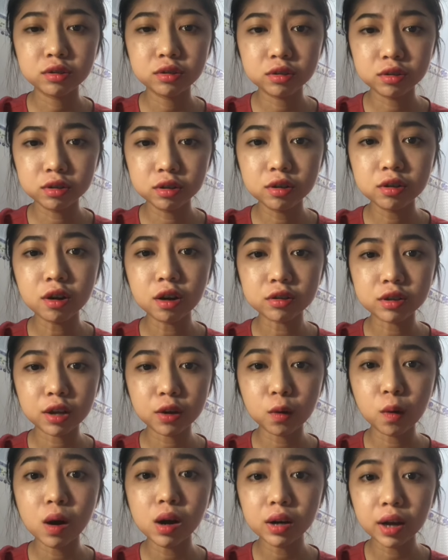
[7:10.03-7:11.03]
chứa
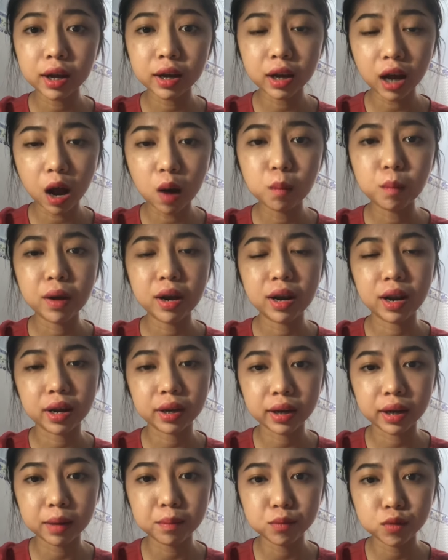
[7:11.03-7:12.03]
corticoid hay không hay là
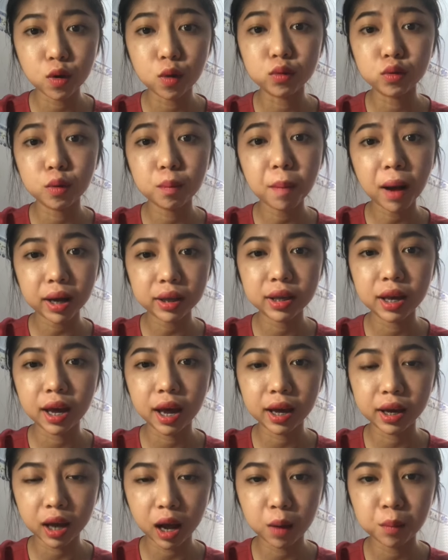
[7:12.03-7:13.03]
kem trộn thuốc bắc gì
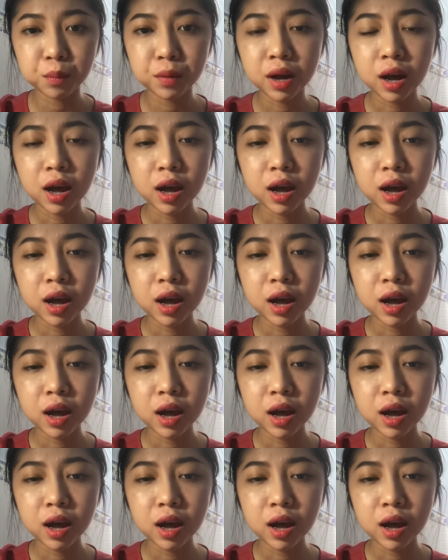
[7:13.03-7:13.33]
hay không.